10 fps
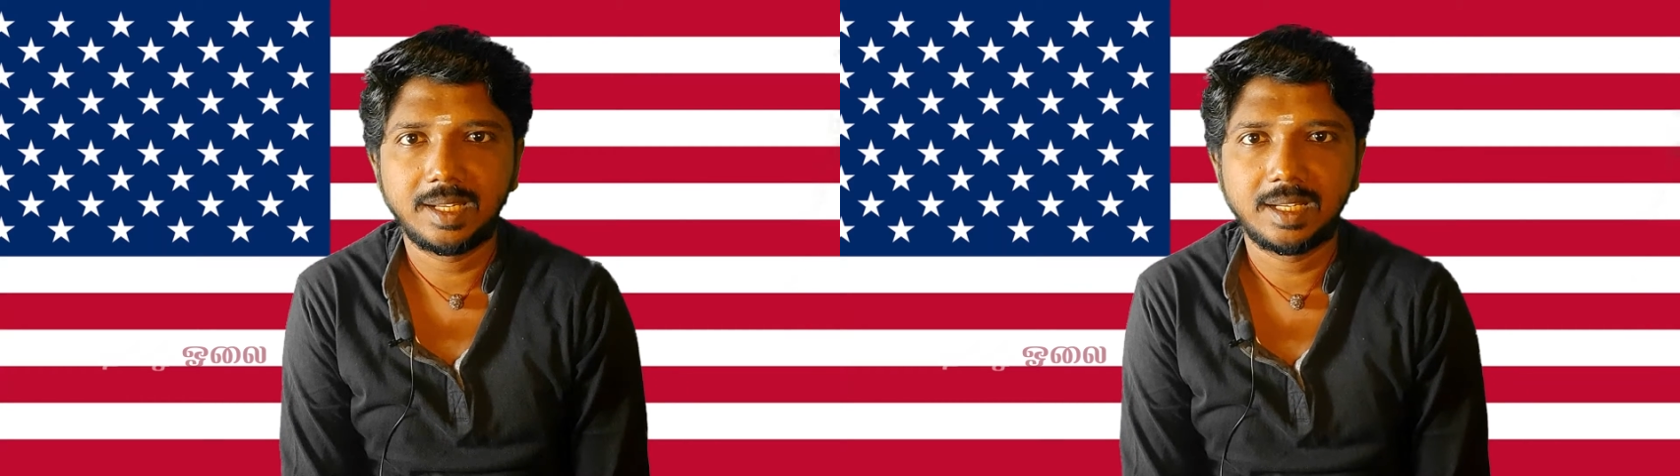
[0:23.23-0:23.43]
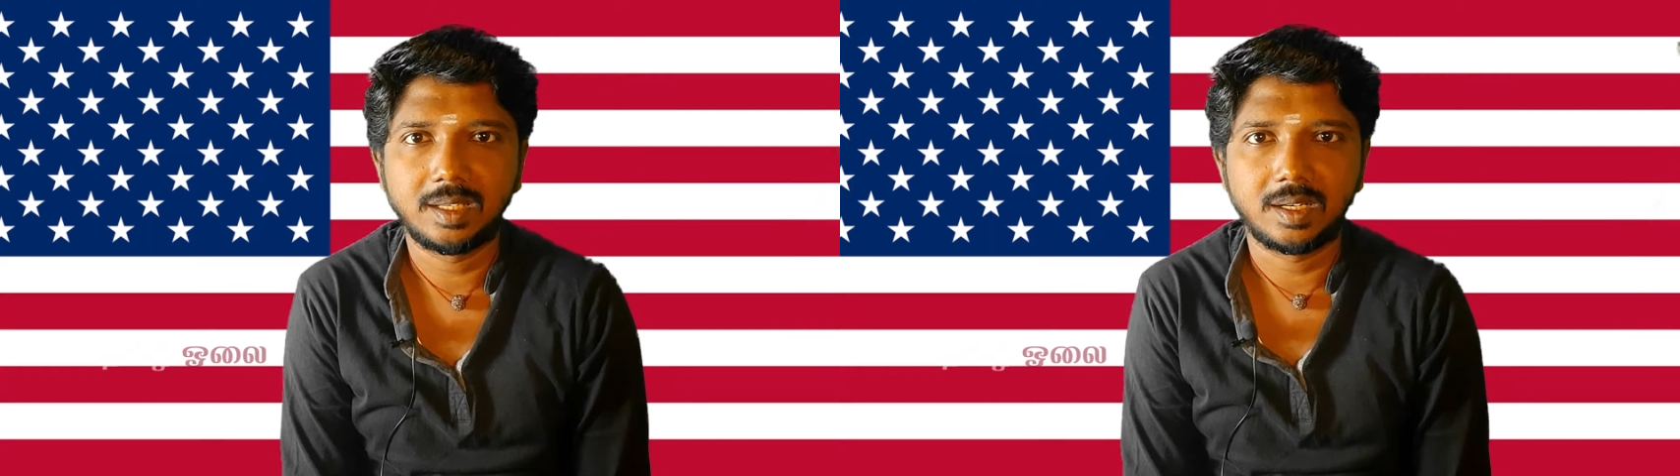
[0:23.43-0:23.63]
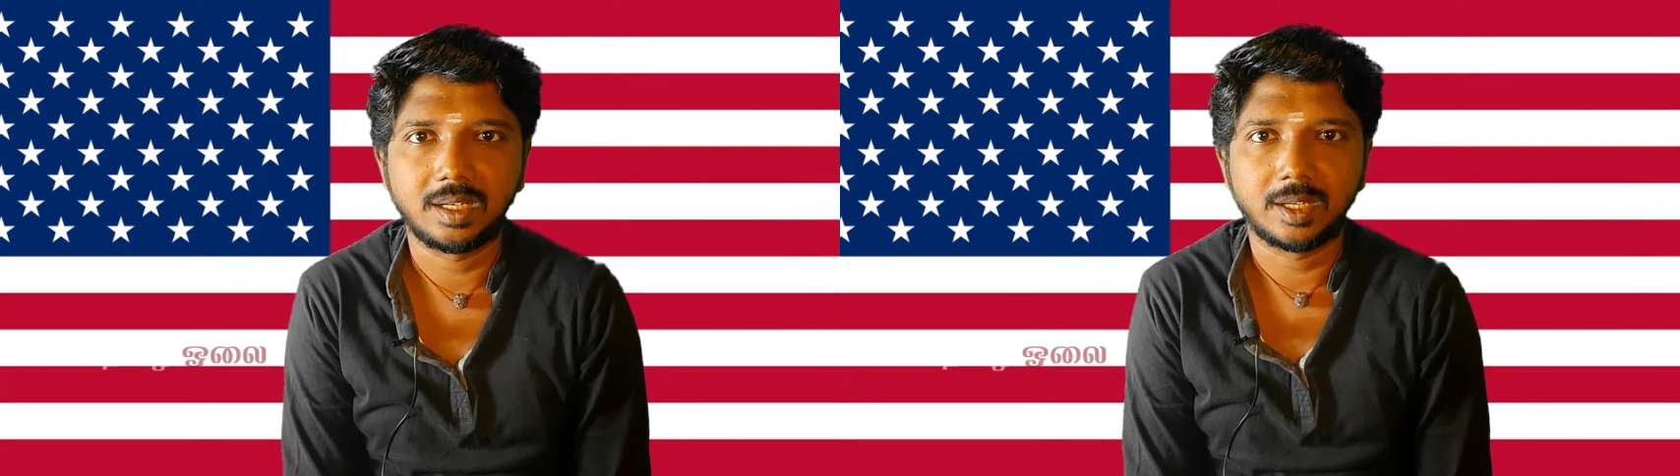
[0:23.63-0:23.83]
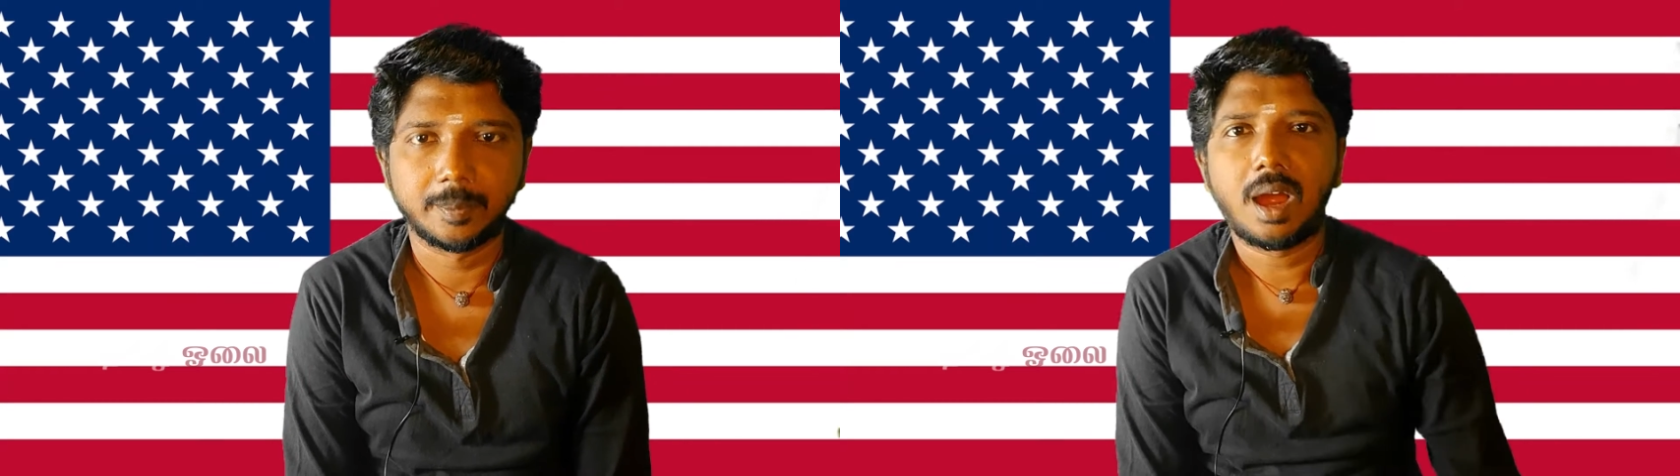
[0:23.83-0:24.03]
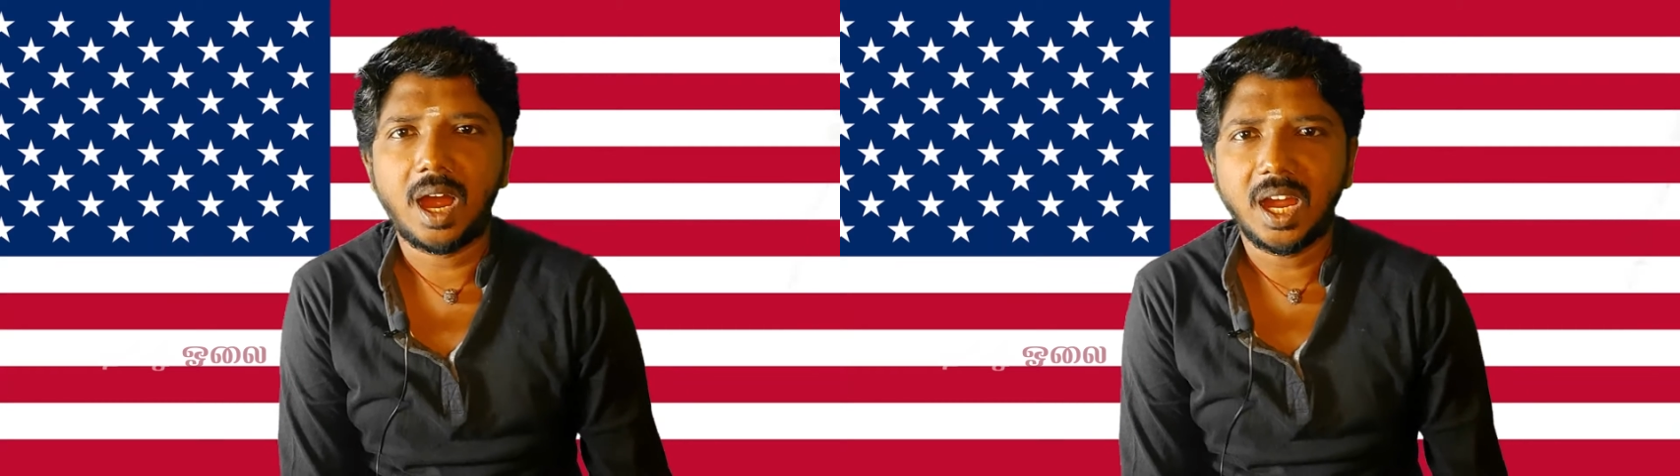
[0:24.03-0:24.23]

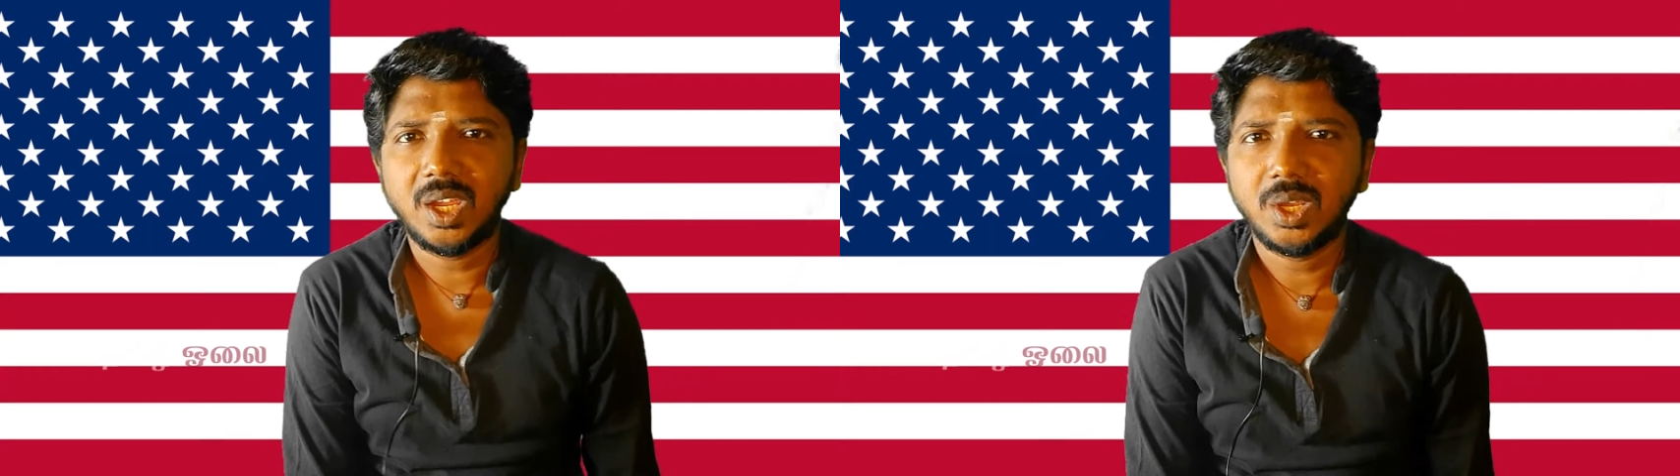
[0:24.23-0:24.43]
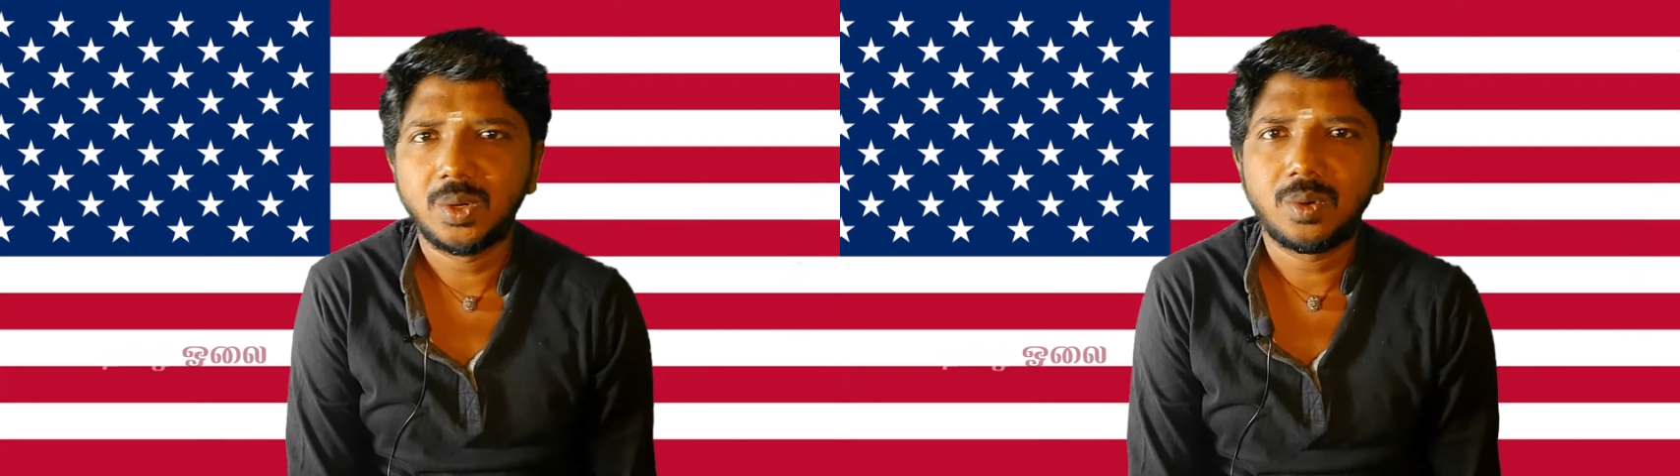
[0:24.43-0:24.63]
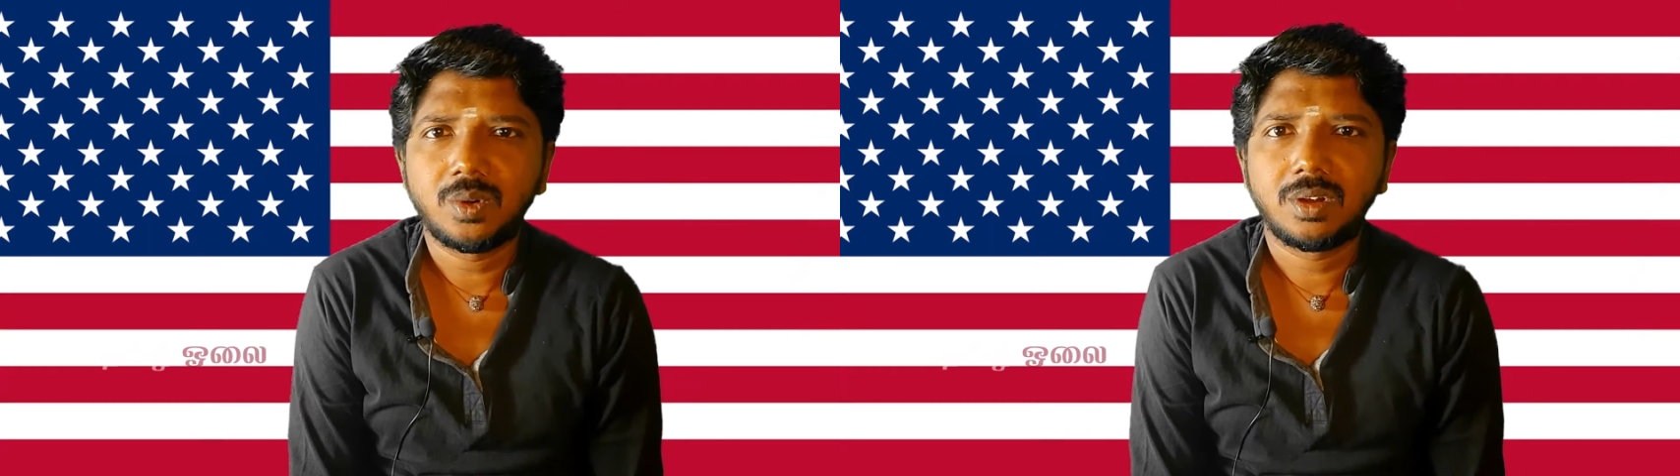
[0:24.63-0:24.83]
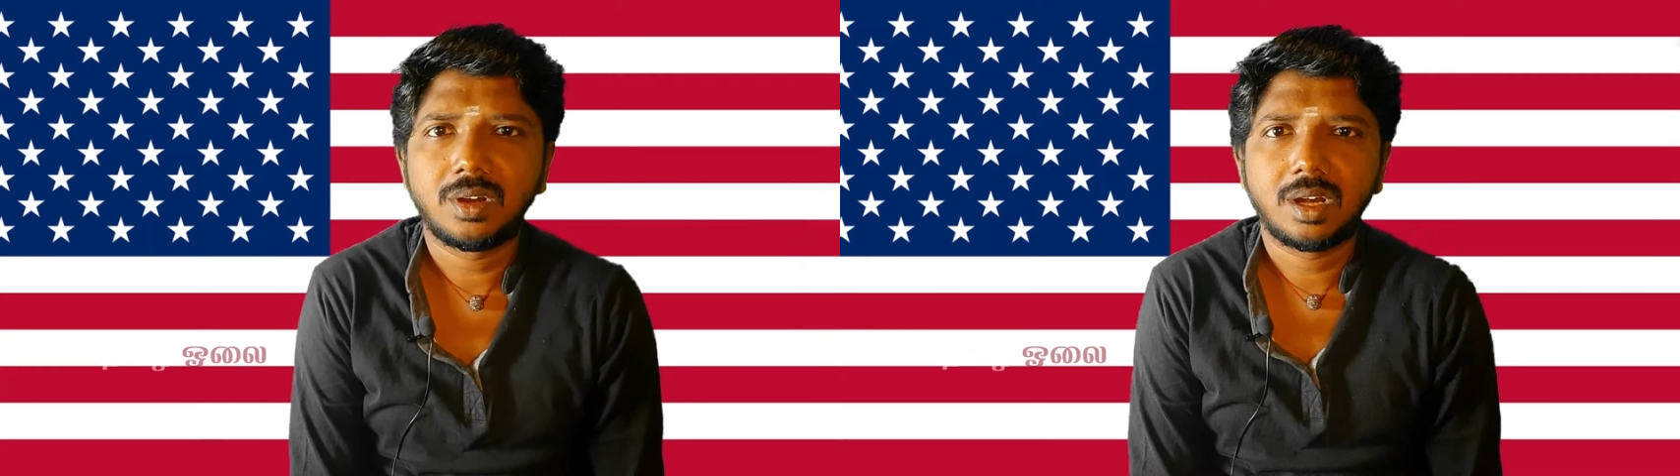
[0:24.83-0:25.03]
திகழ்ந்துட்டுருக்கு அங்கேயும்